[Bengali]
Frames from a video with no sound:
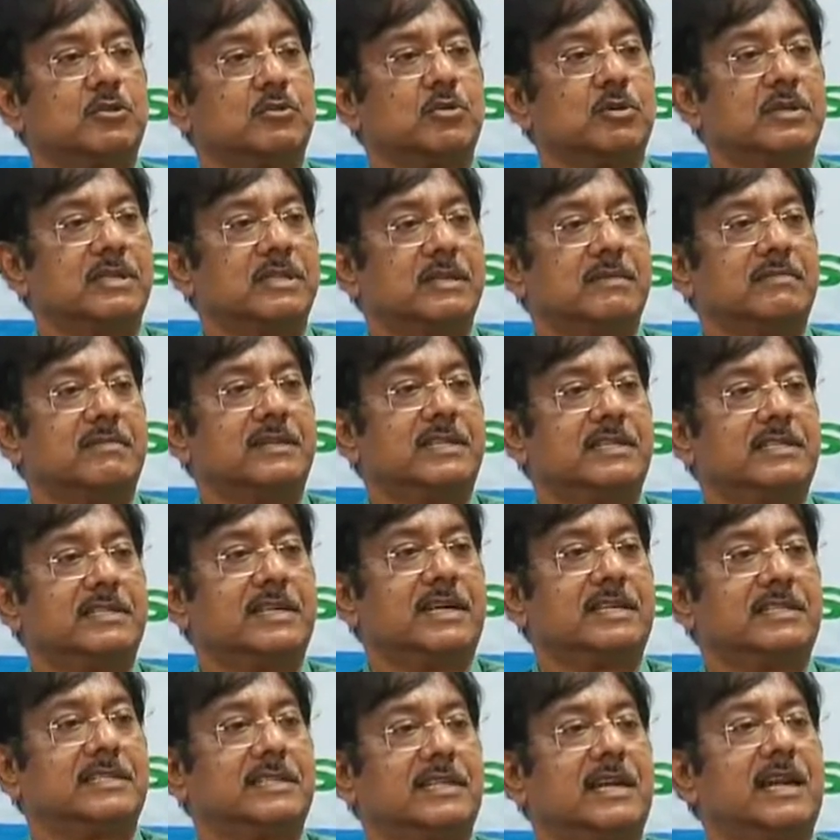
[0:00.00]
ট্যুরিজম
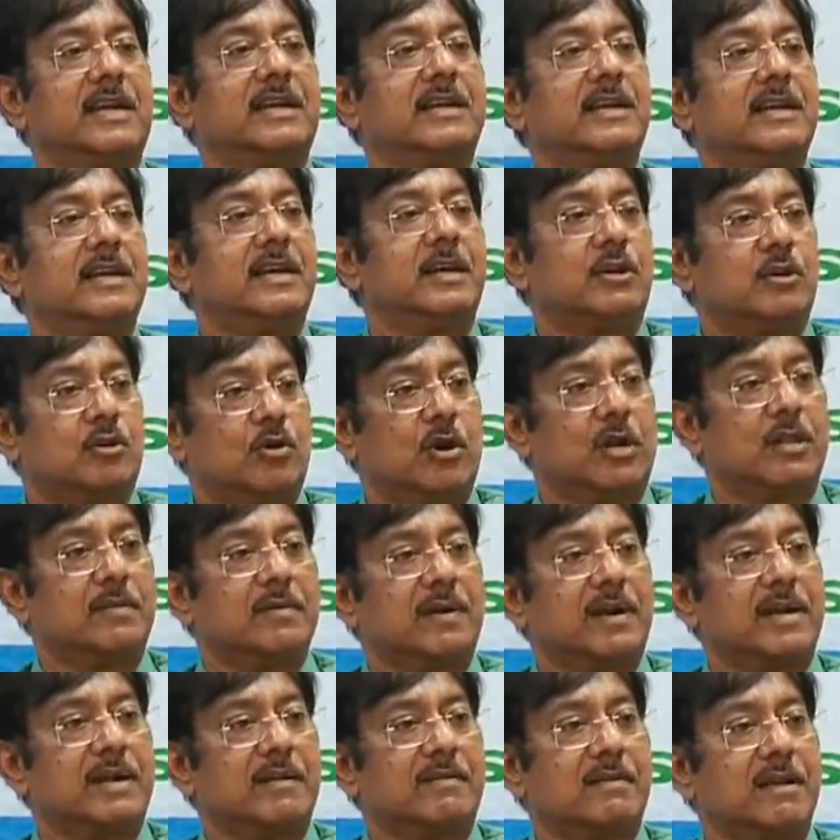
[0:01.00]
মিনিস্টার ছিলেন নর্থ
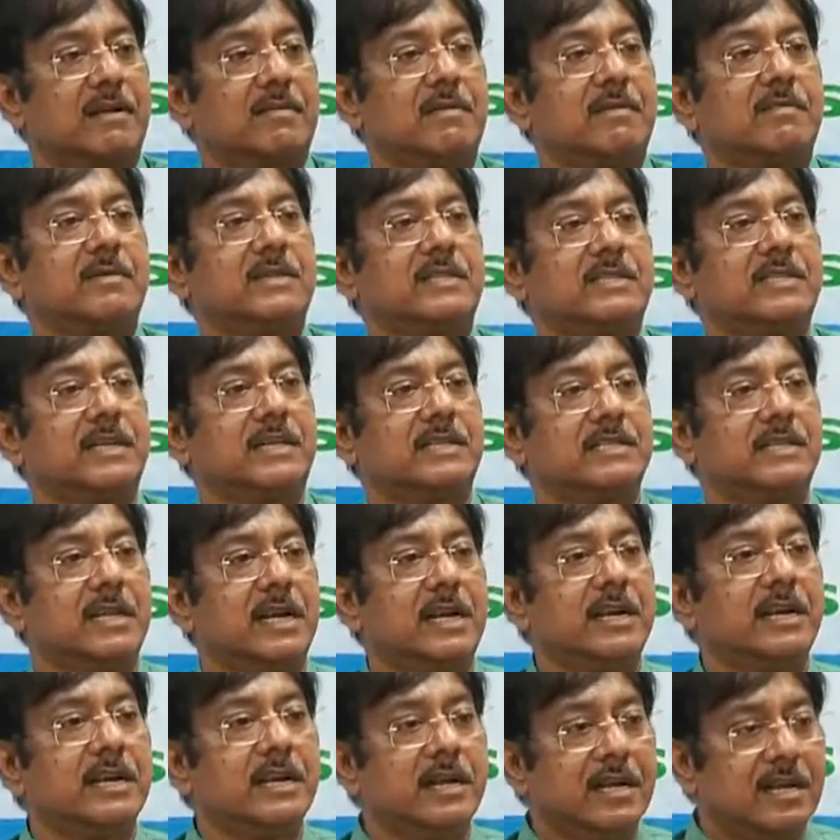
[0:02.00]
বেঙ্গল ডেভেলপমেন্ট মিনিস্টার ছিলেন